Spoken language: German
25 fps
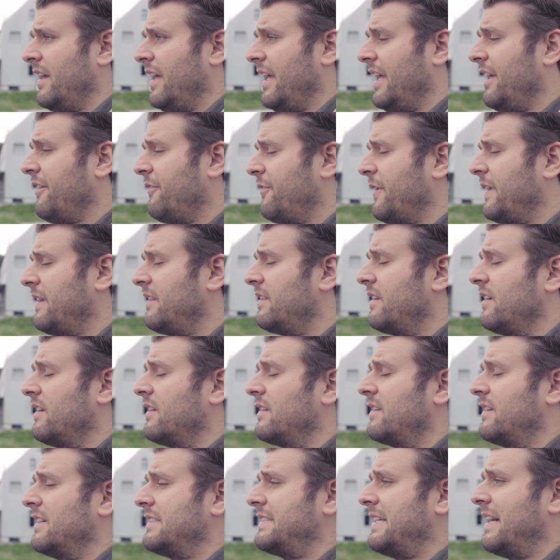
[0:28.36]
Ich finde,
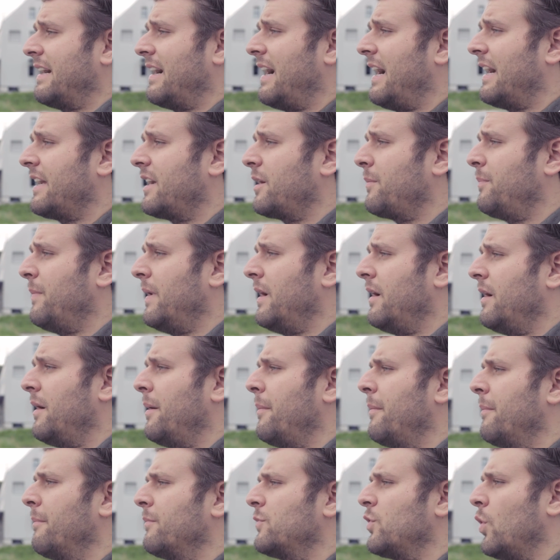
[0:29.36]
das erreicht man
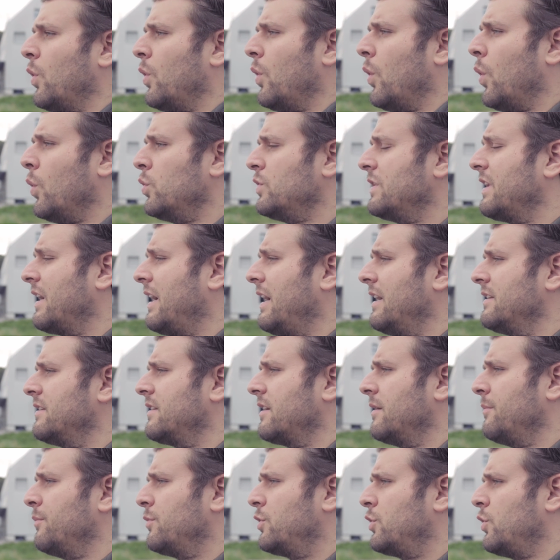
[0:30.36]
unter
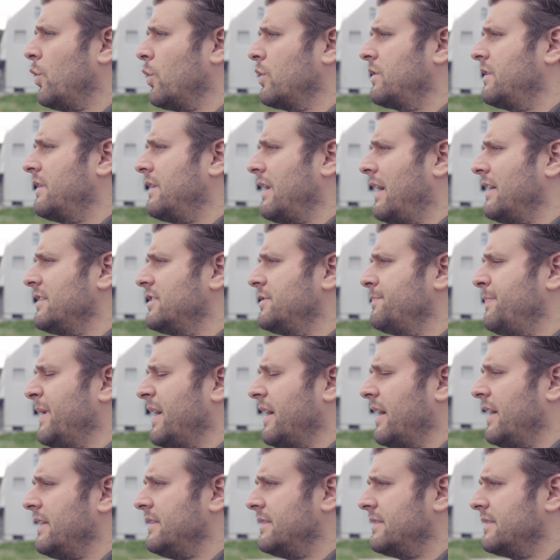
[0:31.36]
anderem durch
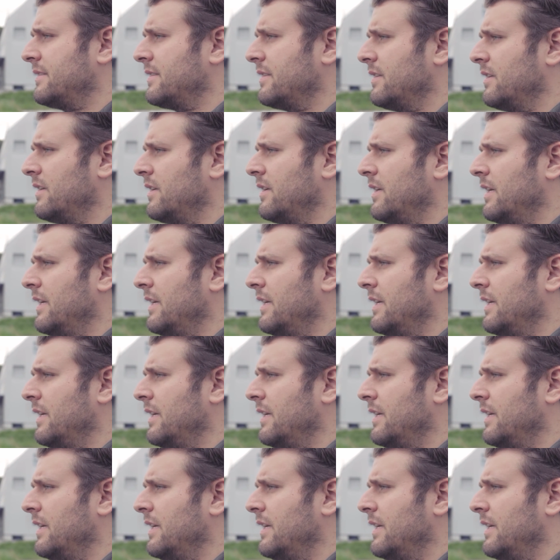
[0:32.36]
Transparenz.